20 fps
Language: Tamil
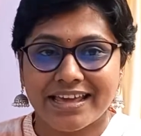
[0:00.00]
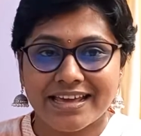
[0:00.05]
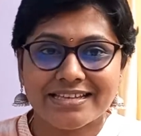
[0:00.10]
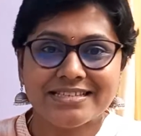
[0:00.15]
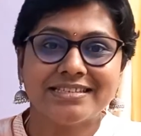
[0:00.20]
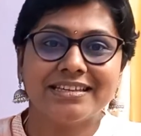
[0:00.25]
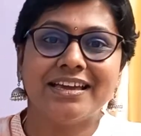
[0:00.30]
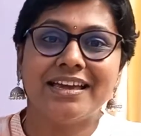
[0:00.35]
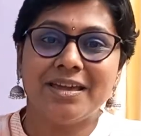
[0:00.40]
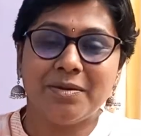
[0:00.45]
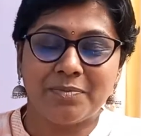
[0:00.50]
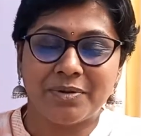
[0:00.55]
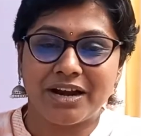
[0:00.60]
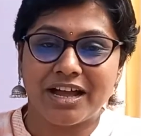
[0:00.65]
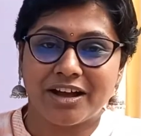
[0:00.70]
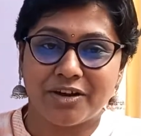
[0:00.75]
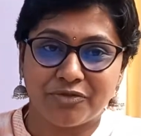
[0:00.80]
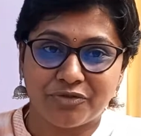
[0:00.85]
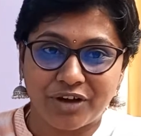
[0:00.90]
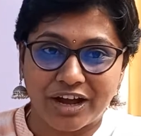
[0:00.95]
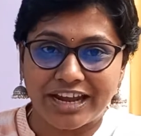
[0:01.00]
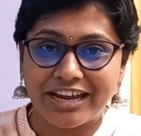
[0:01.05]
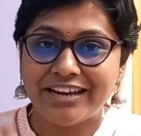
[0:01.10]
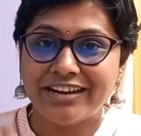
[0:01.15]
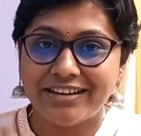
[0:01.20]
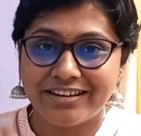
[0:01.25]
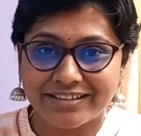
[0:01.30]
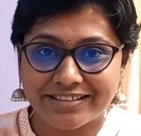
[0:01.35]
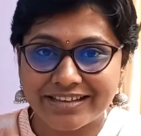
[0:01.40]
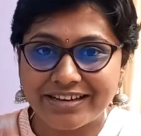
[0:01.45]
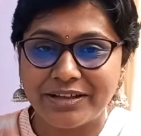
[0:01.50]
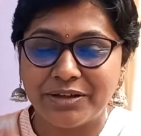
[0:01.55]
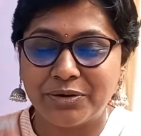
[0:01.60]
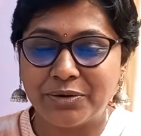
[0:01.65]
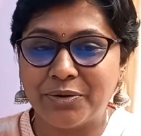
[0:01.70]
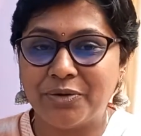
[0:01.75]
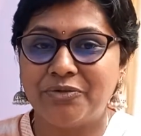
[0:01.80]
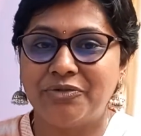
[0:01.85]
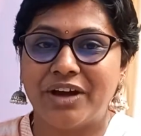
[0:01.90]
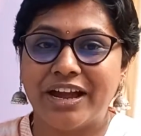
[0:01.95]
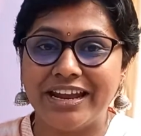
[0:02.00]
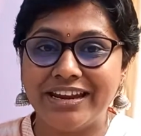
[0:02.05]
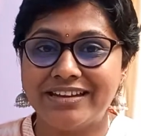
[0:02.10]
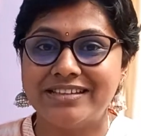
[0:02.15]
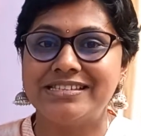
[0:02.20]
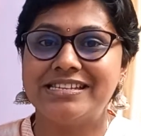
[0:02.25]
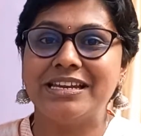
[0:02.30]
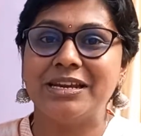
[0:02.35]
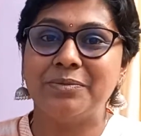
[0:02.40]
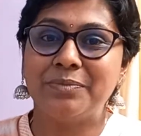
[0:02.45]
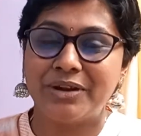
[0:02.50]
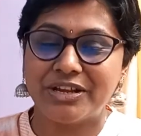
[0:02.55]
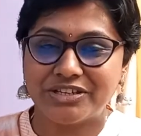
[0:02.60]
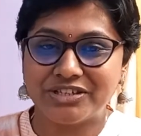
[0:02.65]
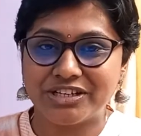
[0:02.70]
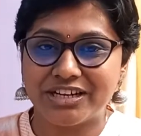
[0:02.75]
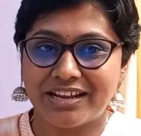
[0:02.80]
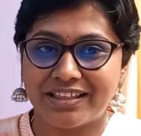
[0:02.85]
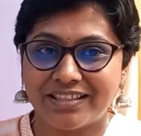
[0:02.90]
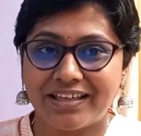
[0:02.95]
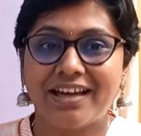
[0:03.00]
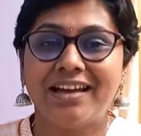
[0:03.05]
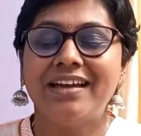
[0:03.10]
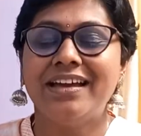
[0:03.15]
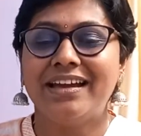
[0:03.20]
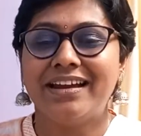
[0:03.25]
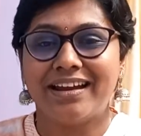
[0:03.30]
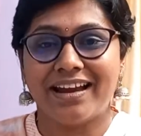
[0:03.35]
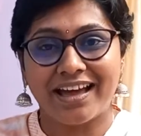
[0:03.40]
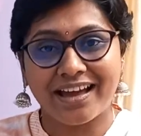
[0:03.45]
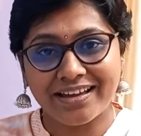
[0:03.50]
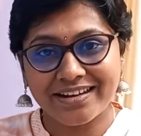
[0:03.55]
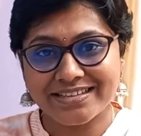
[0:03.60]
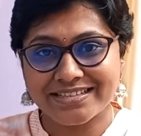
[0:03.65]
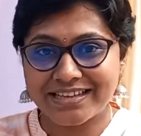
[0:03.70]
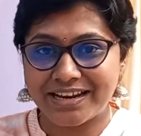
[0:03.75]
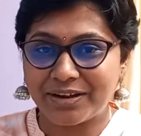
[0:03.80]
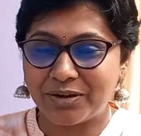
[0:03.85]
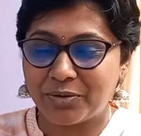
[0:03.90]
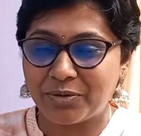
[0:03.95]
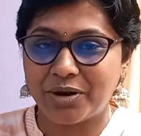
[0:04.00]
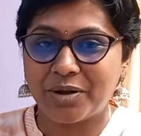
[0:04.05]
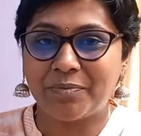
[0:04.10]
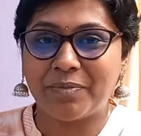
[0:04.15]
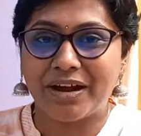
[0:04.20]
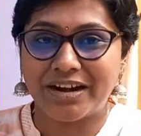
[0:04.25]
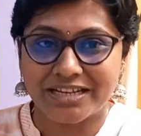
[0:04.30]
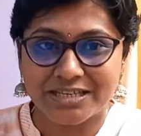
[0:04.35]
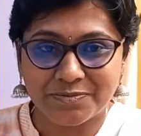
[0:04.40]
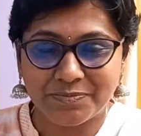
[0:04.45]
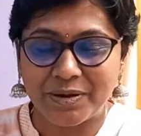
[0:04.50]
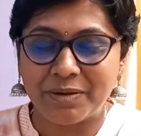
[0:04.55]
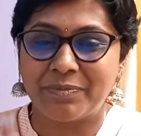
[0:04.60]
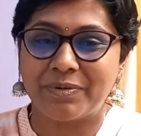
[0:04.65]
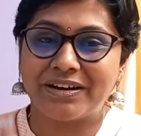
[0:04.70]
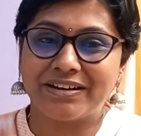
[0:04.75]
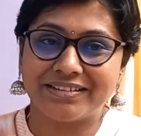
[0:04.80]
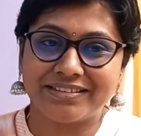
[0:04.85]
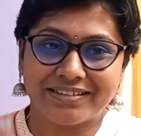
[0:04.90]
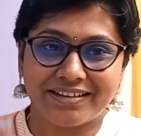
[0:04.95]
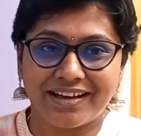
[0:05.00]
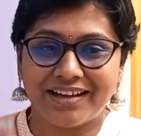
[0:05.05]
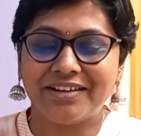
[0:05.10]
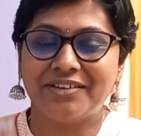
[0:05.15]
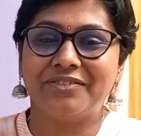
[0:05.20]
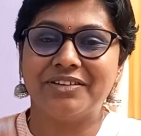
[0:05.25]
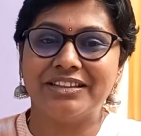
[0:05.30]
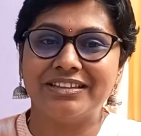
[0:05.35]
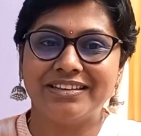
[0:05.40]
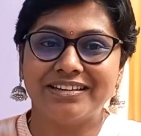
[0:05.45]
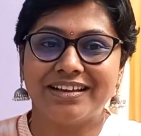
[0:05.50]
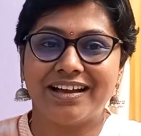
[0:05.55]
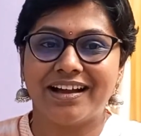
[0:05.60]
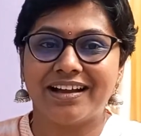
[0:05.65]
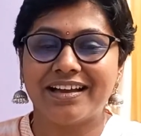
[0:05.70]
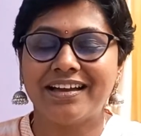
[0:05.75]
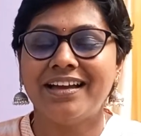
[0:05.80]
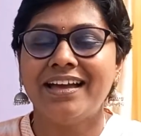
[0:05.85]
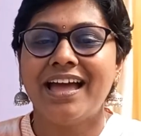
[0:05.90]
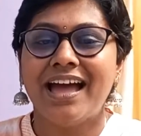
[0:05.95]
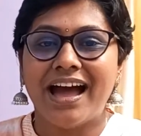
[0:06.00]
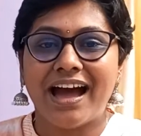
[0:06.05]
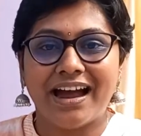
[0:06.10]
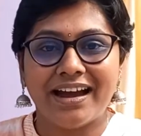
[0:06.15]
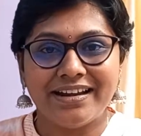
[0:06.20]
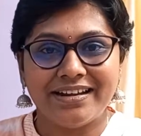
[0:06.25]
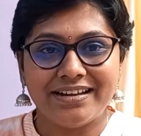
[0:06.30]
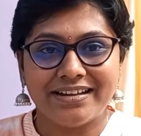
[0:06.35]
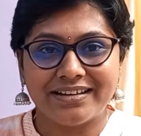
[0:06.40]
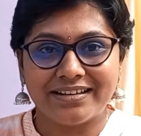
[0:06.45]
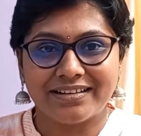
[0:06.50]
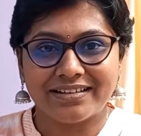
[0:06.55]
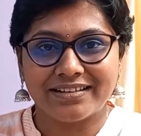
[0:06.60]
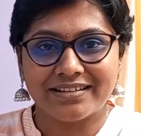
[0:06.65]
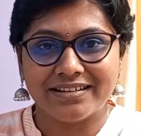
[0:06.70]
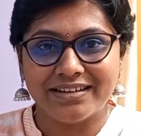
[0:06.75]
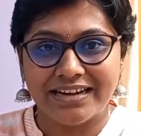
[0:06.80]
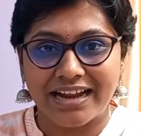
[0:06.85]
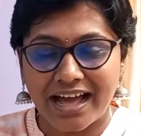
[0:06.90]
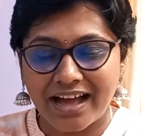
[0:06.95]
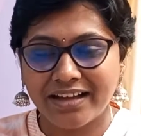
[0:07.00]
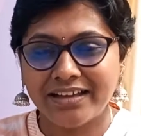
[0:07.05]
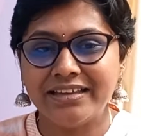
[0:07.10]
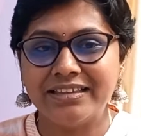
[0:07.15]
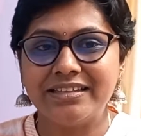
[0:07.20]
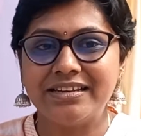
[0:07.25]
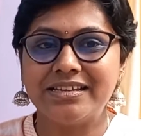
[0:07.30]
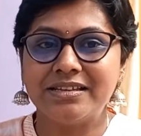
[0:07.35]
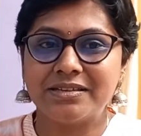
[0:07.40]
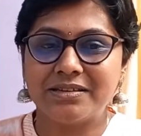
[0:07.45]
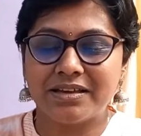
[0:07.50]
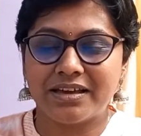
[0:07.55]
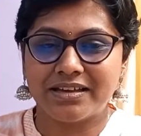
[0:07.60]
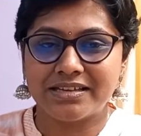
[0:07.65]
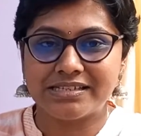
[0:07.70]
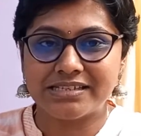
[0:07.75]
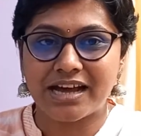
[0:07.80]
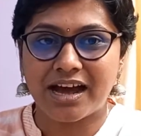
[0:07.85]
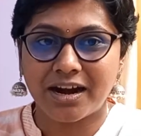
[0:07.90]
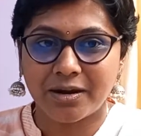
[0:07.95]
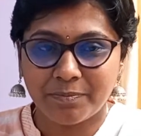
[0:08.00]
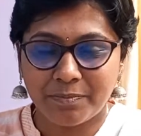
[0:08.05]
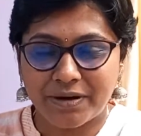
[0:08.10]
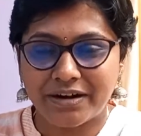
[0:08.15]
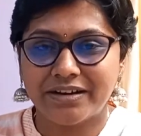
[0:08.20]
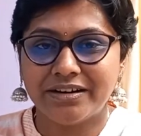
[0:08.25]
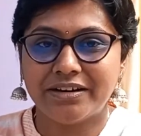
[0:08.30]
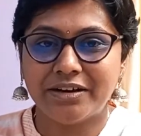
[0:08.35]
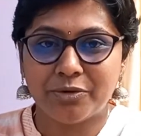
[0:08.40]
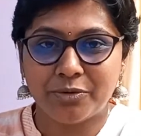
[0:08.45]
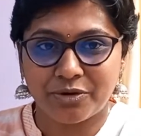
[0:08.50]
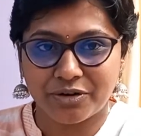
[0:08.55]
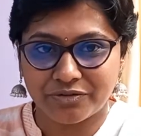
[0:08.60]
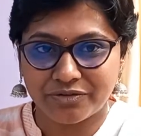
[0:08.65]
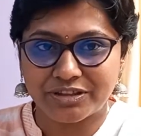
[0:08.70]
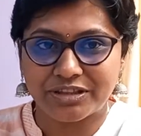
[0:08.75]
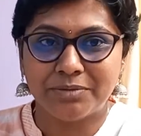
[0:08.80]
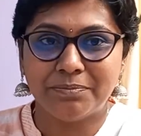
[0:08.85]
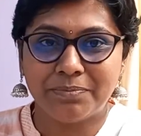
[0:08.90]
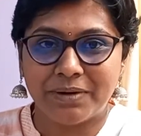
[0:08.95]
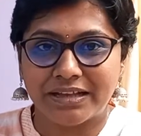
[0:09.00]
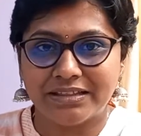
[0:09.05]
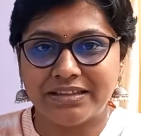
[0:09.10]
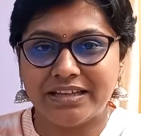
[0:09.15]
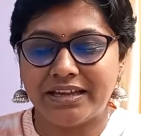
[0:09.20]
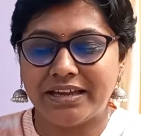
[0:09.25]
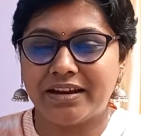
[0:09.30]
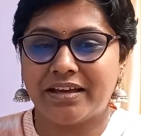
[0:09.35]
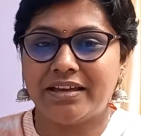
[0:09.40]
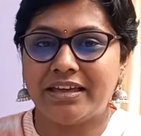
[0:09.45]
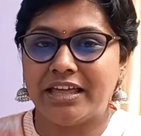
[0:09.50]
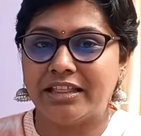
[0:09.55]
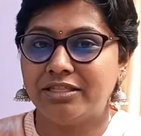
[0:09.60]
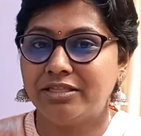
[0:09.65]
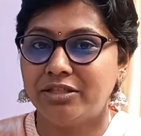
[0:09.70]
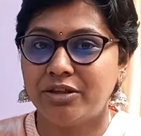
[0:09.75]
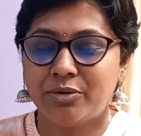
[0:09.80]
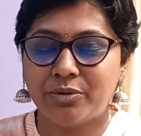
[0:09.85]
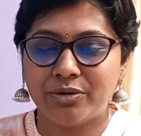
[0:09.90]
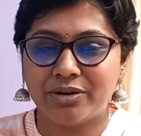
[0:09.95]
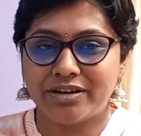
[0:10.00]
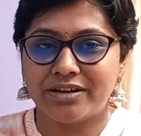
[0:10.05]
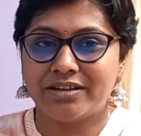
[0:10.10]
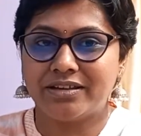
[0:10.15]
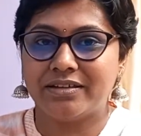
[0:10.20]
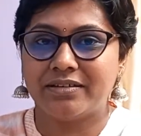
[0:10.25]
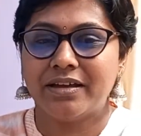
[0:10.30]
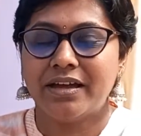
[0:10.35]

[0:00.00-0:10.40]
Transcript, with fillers: ஏசுங்க இப்போ நாங்கள் ஃபைனல் இதில் இருக்கோம் ஃபைனல் செலிப்ரேஷனில் தான் லஹாரி சார் எங்கள் கூட பார்ட்டிசிபேட் பண்ணுறதுக்காக வந்திருக்காங்க அண்ட் நாங்கள் இதில் ஸ்டார்ட் பண்ணின ஒரு விதம் பார்த்தீங்கன்னா எந்த ஒரு